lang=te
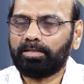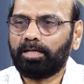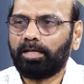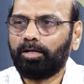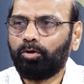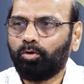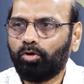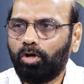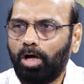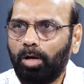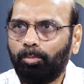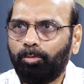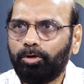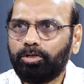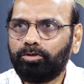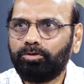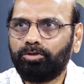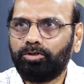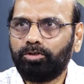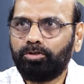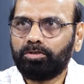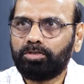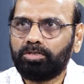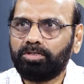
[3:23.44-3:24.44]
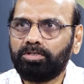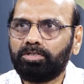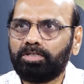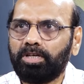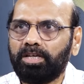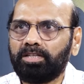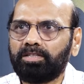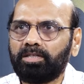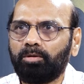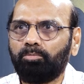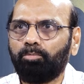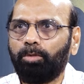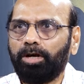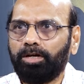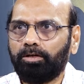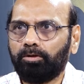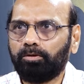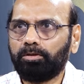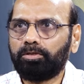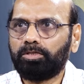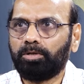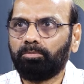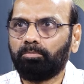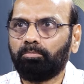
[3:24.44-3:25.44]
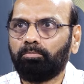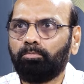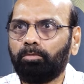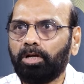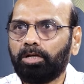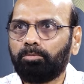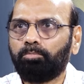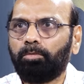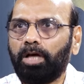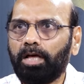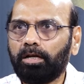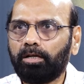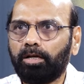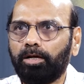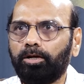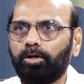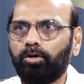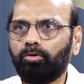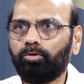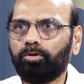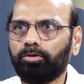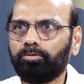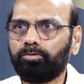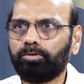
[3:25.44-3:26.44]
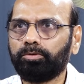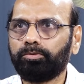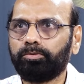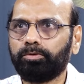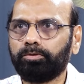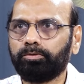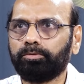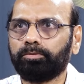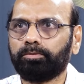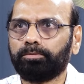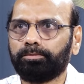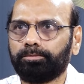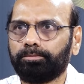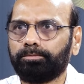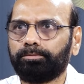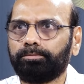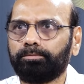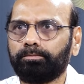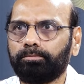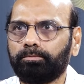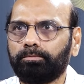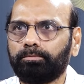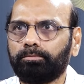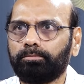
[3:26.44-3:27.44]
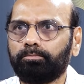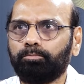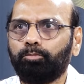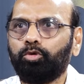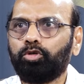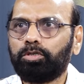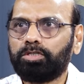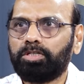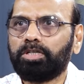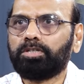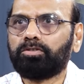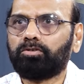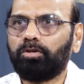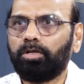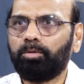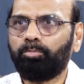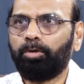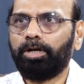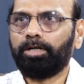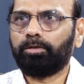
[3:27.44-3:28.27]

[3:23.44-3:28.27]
సరే ఒక ఆపర్చునిటీ వచ్చింది చేసాం బయటకు వచ్చాం మనం మార్కెట్లో ఉండకూడదు బుక్ చేసుకోవాలి